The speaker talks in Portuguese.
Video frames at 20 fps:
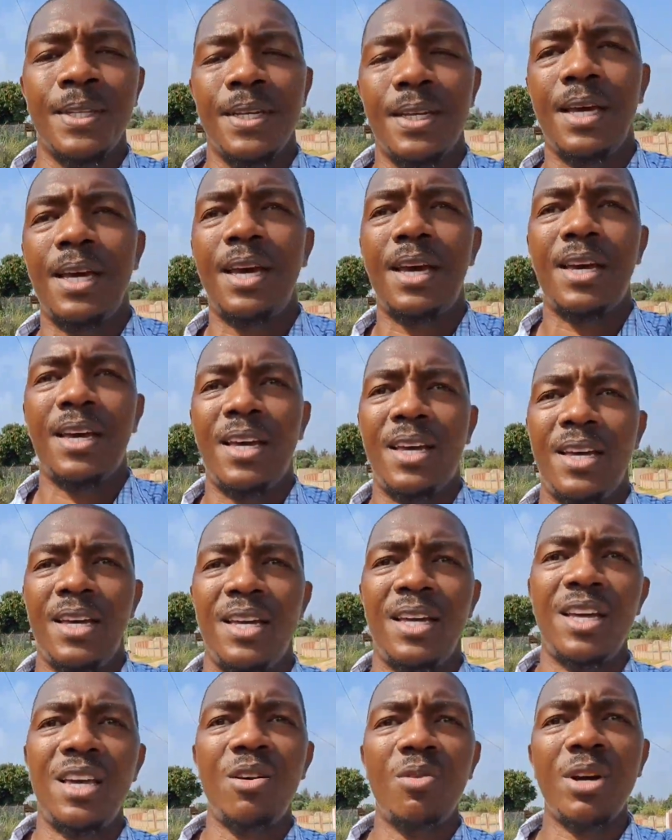É,
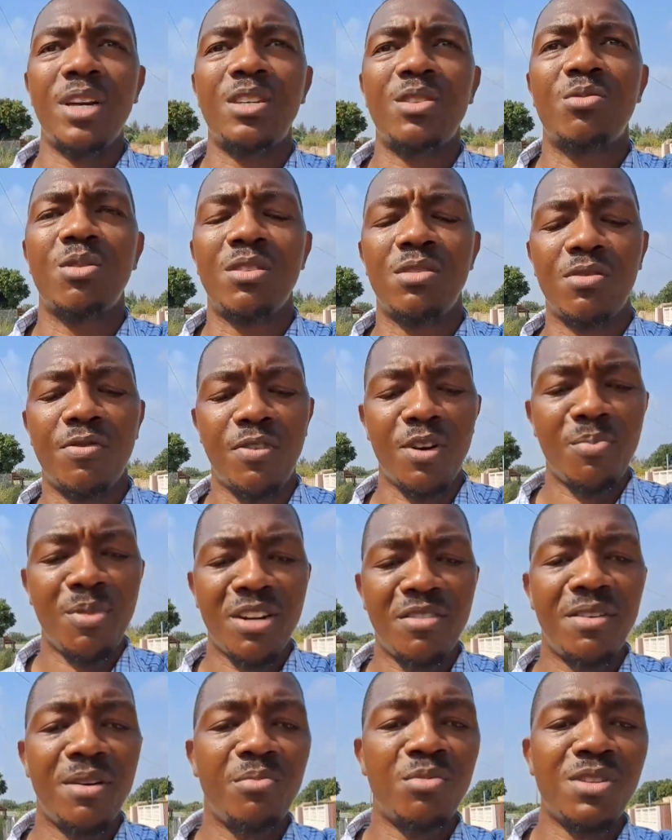eu é que estou a sofrer, mas
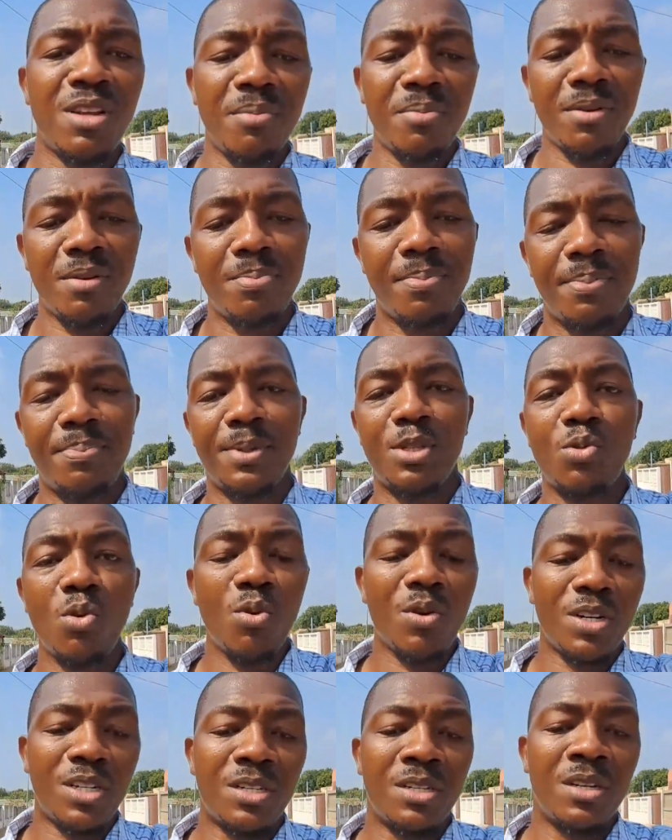vemos, é,
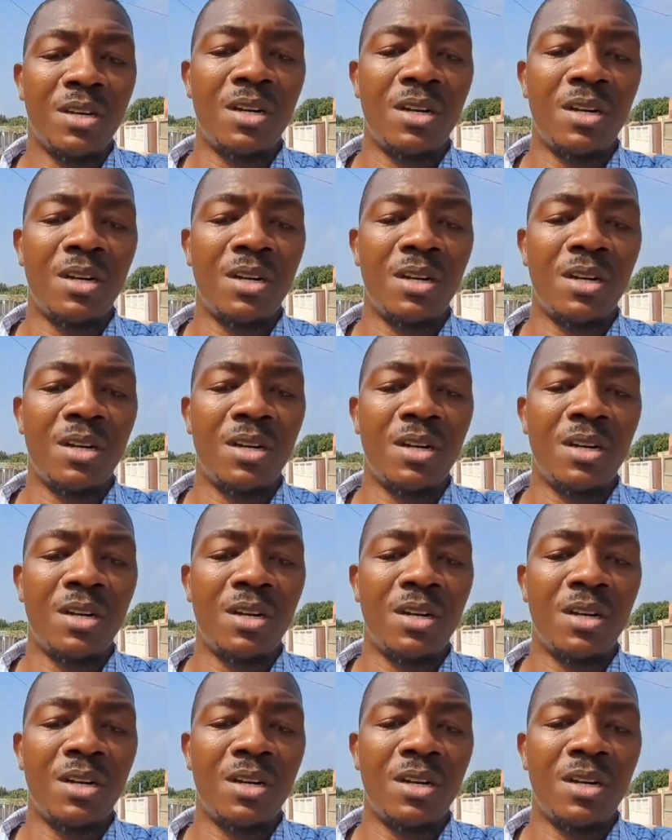pessoas